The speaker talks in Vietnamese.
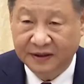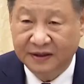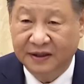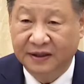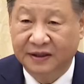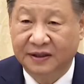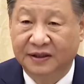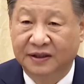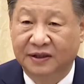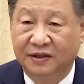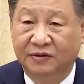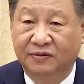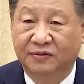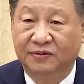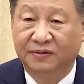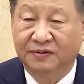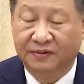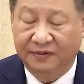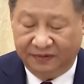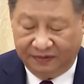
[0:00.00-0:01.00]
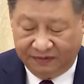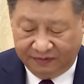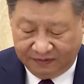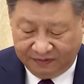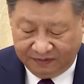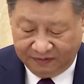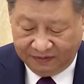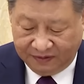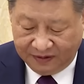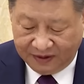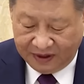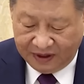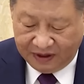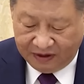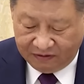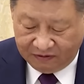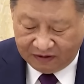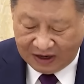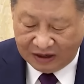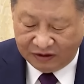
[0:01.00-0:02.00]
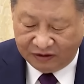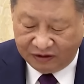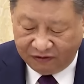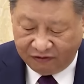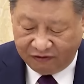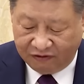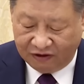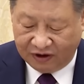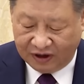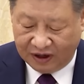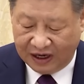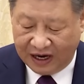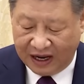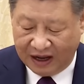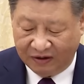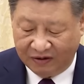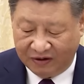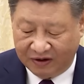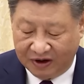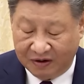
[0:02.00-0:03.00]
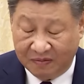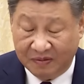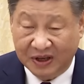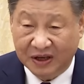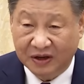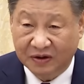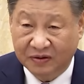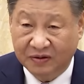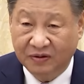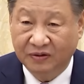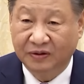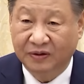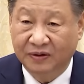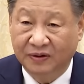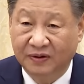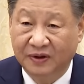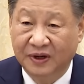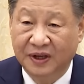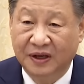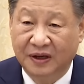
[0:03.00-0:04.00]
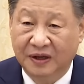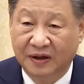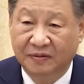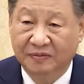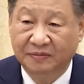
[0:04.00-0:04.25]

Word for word: vệ chủ quyền, an ninh và lợi ích phát triển quốc gia. Thứ hai, hai nước